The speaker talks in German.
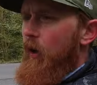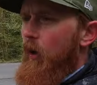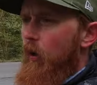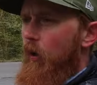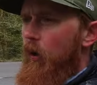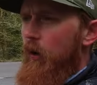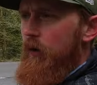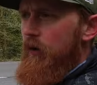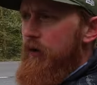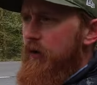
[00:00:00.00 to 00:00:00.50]

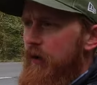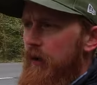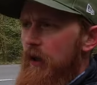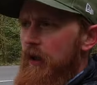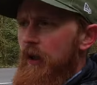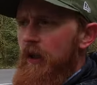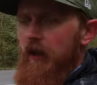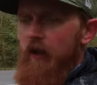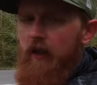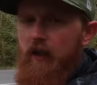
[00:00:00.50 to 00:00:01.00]
Und
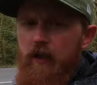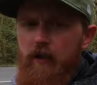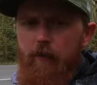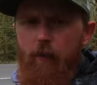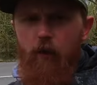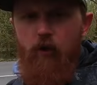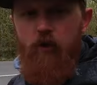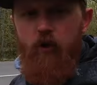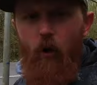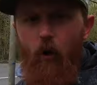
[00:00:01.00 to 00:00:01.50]
äh, ich
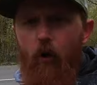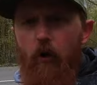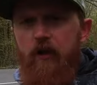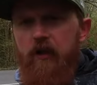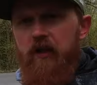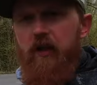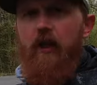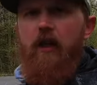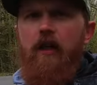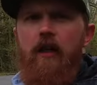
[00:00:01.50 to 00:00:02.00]
möchte
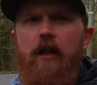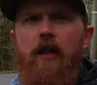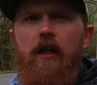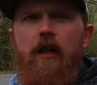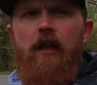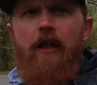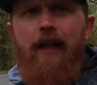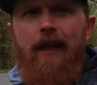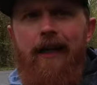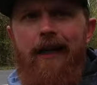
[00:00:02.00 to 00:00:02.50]
euch
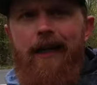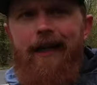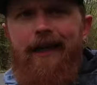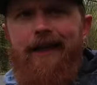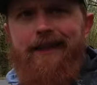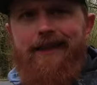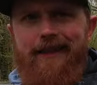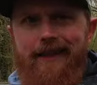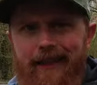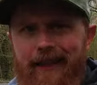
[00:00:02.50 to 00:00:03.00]

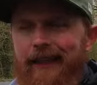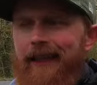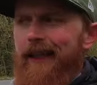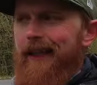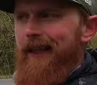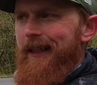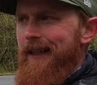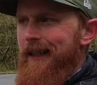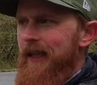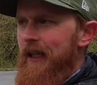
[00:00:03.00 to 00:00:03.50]

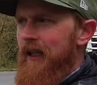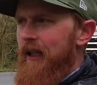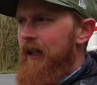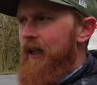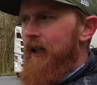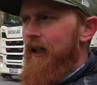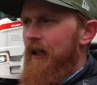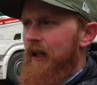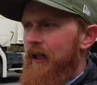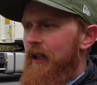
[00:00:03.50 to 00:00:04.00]
erzählen,
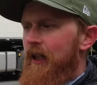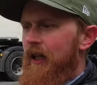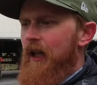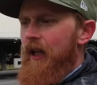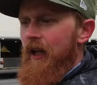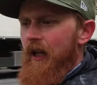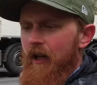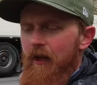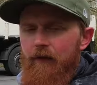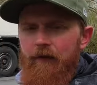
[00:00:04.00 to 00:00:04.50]

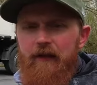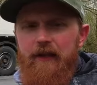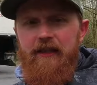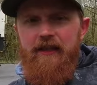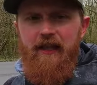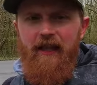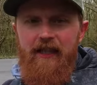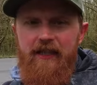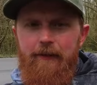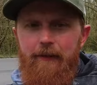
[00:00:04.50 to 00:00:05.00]
wie
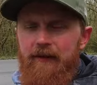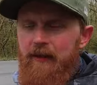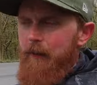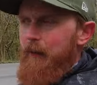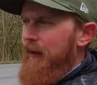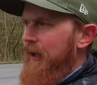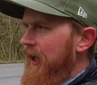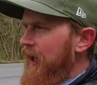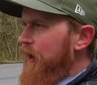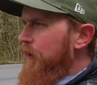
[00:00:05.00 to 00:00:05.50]
es jetzt mit
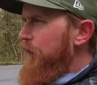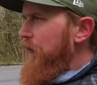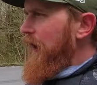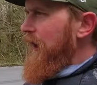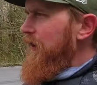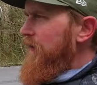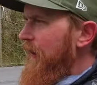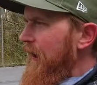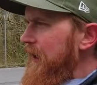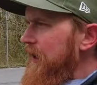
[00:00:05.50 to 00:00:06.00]
dem
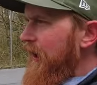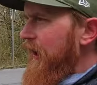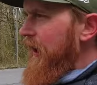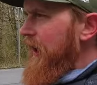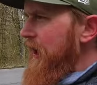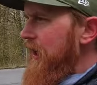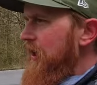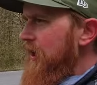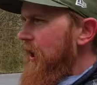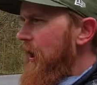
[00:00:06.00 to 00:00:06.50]
Klingelpfad
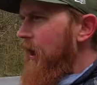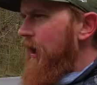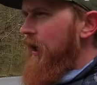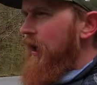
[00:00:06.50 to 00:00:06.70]
weitergeht.